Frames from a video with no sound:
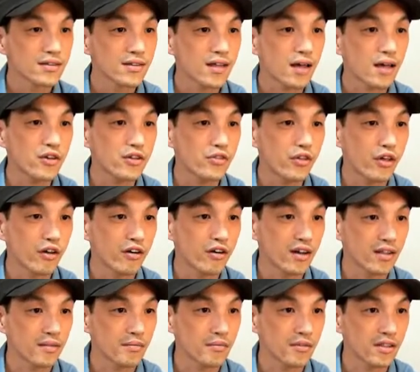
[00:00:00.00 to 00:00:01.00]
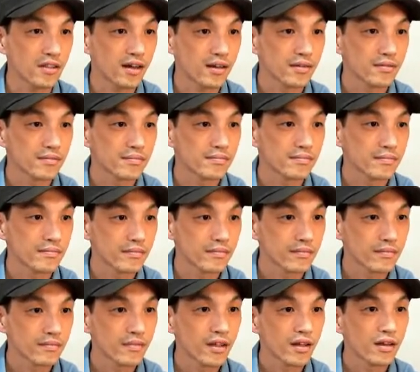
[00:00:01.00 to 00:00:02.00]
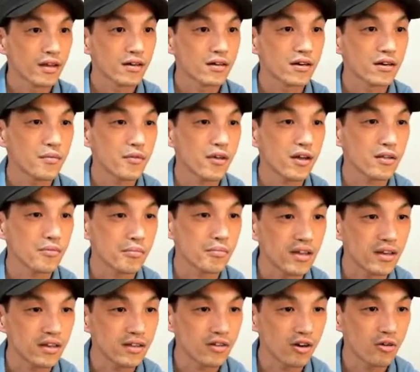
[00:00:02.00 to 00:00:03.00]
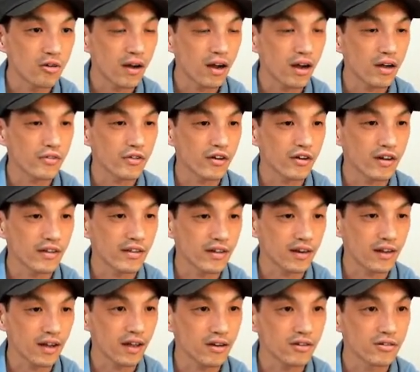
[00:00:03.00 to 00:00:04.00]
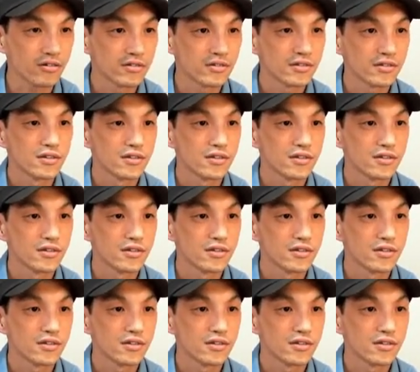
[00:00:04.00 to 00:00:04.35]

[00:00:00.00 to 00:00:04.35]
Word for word: 3이 되어야 됩니다. 그러면 B는 얼마가 되어야 될까요?